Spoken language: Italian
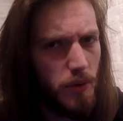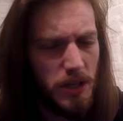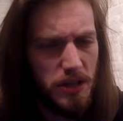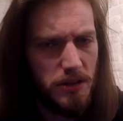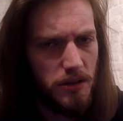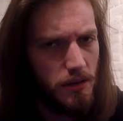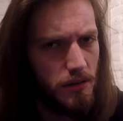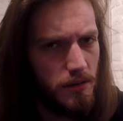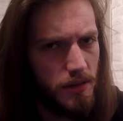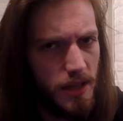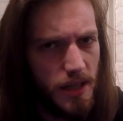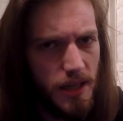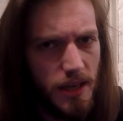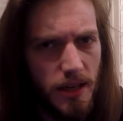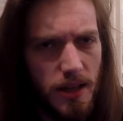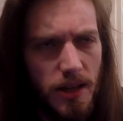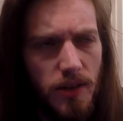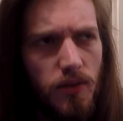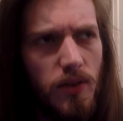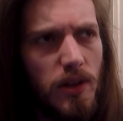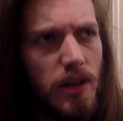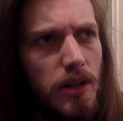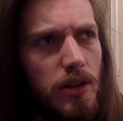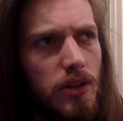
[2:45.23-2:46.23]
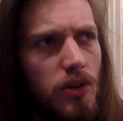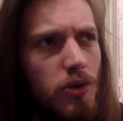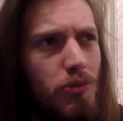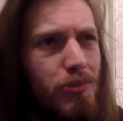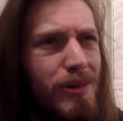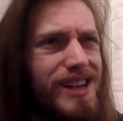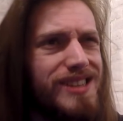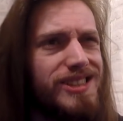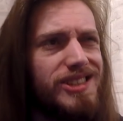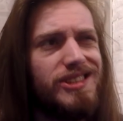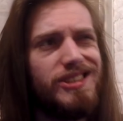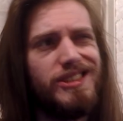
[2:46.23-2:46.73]
una trentina di video
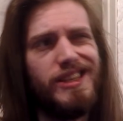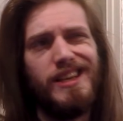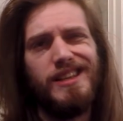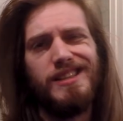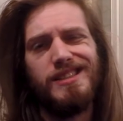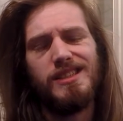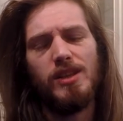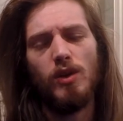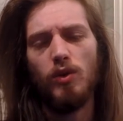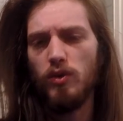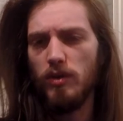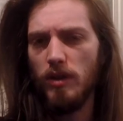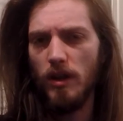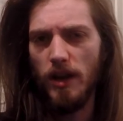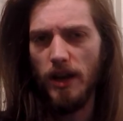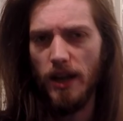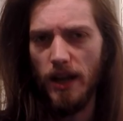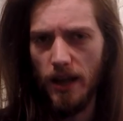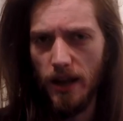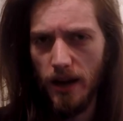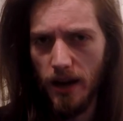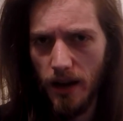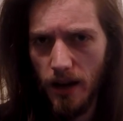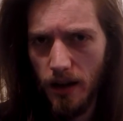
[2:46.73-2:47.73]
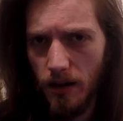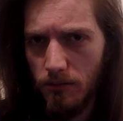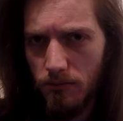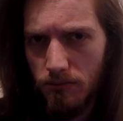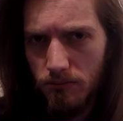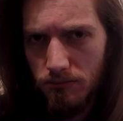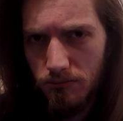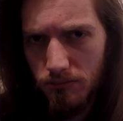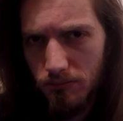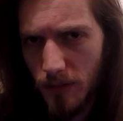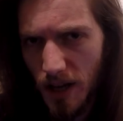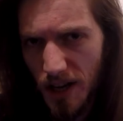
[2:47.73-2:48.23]
ma senza ottenere
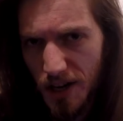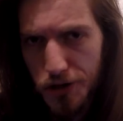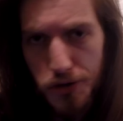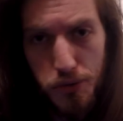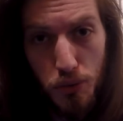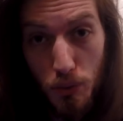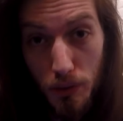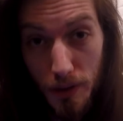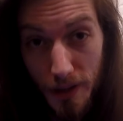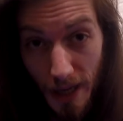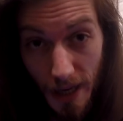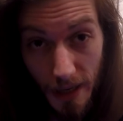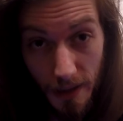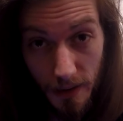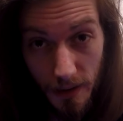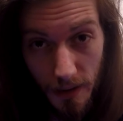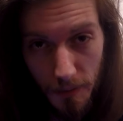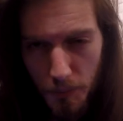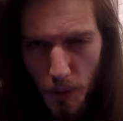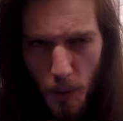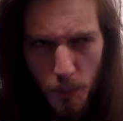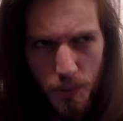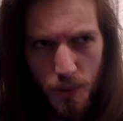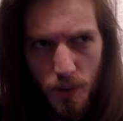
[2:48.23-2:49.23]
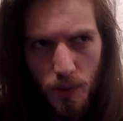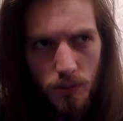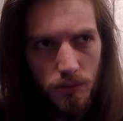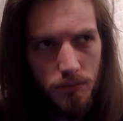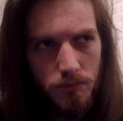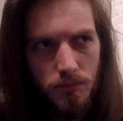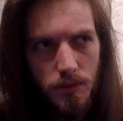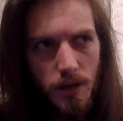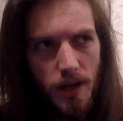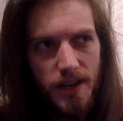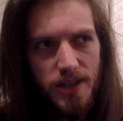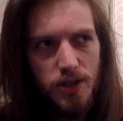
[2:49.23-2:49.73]
risultati, proprio
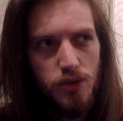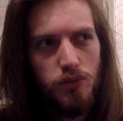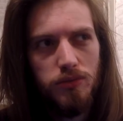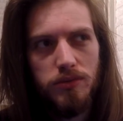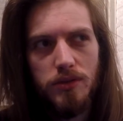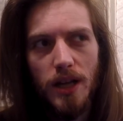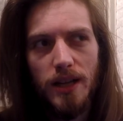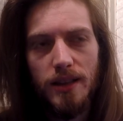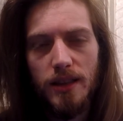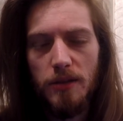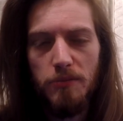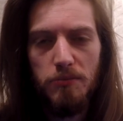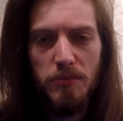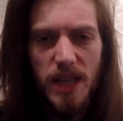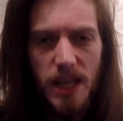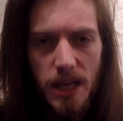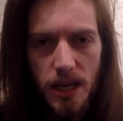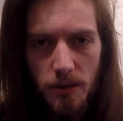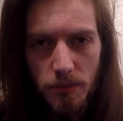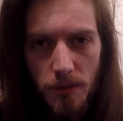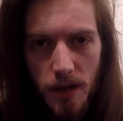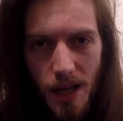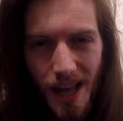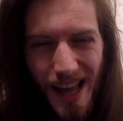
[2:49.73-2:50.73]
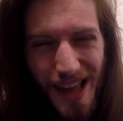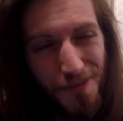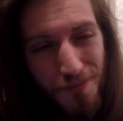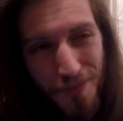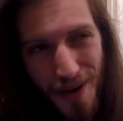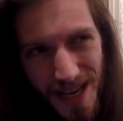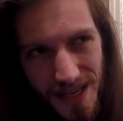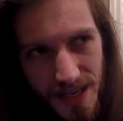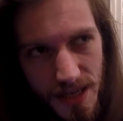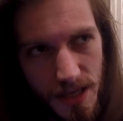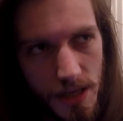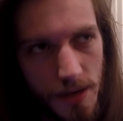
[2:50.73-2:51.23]
risultati minimi e
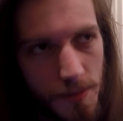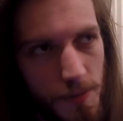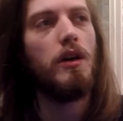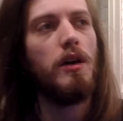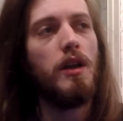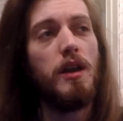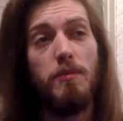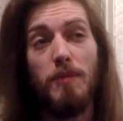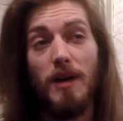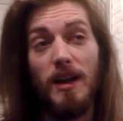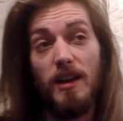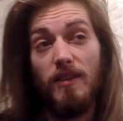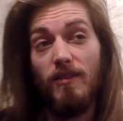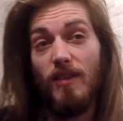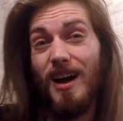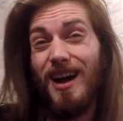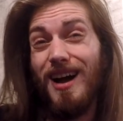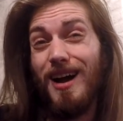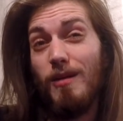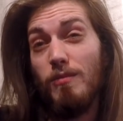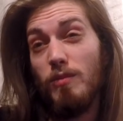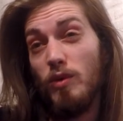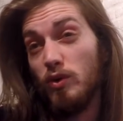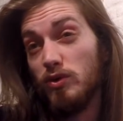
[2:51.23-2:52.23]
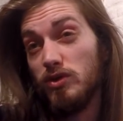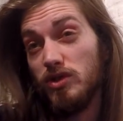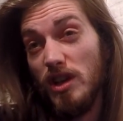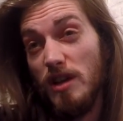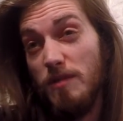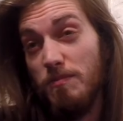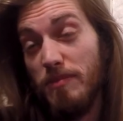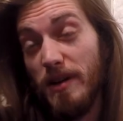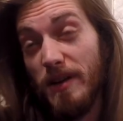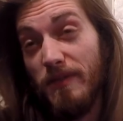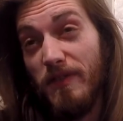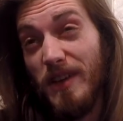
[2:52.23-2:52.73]
pessimi. Rimanevamo
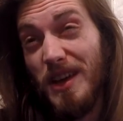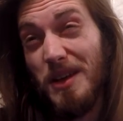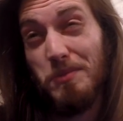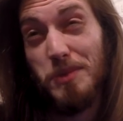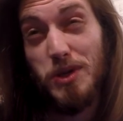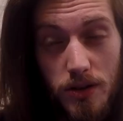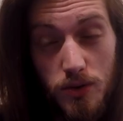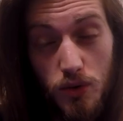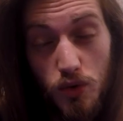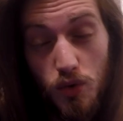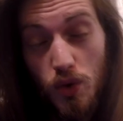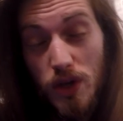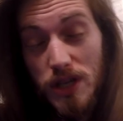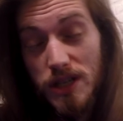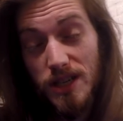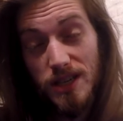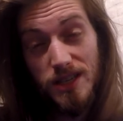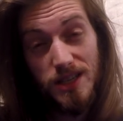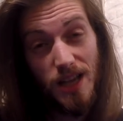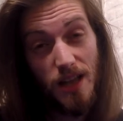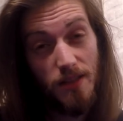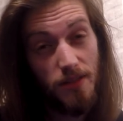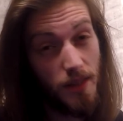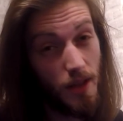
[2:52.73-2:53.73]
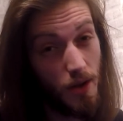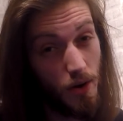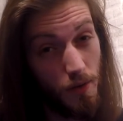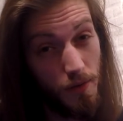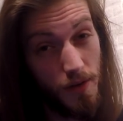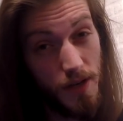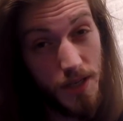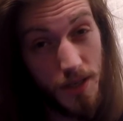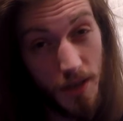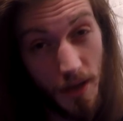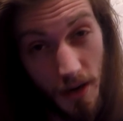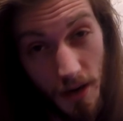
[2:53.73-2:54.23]
sempre fermi sui 69
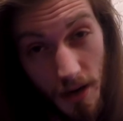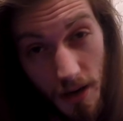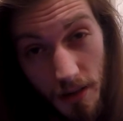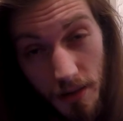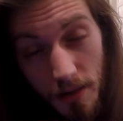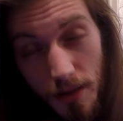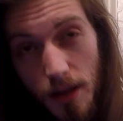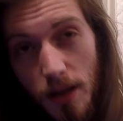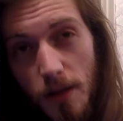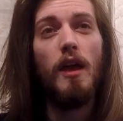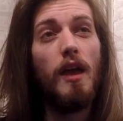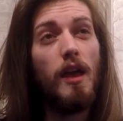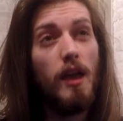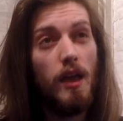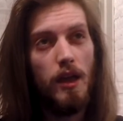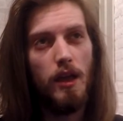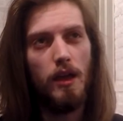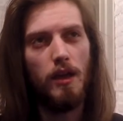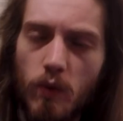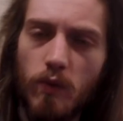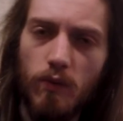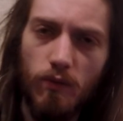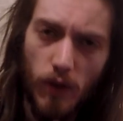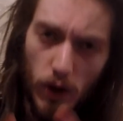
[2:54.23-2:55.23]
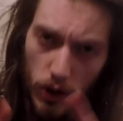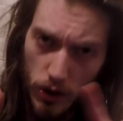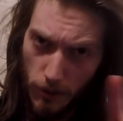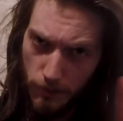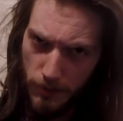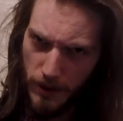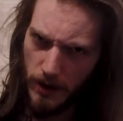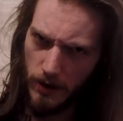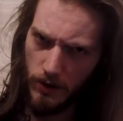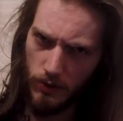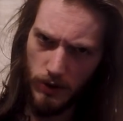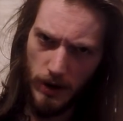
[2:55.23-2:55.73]
iscritti e voglio
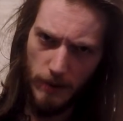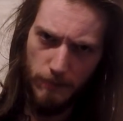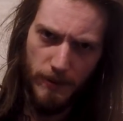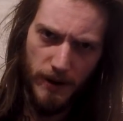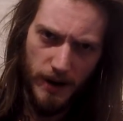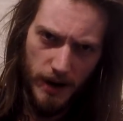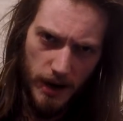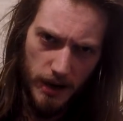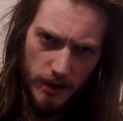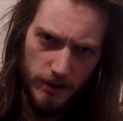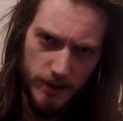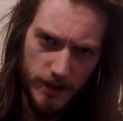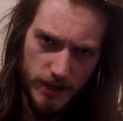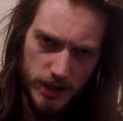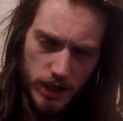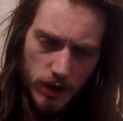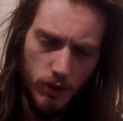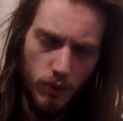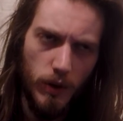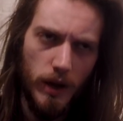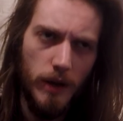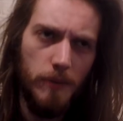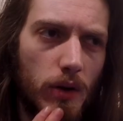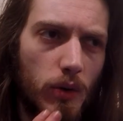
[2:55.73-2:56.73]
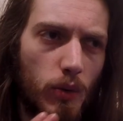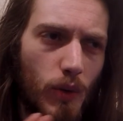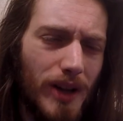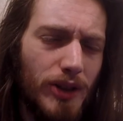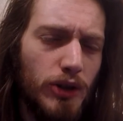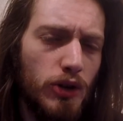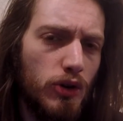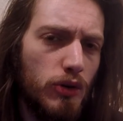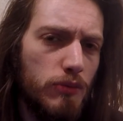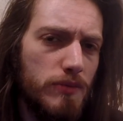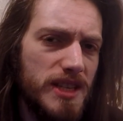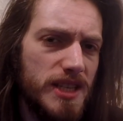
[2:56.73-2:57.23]
aprire una parentesi qui.
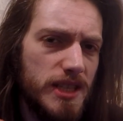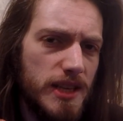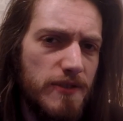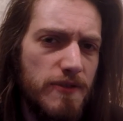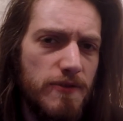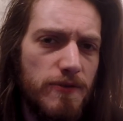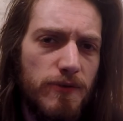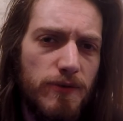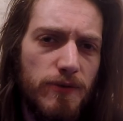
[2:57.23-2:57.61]
Quando non mi si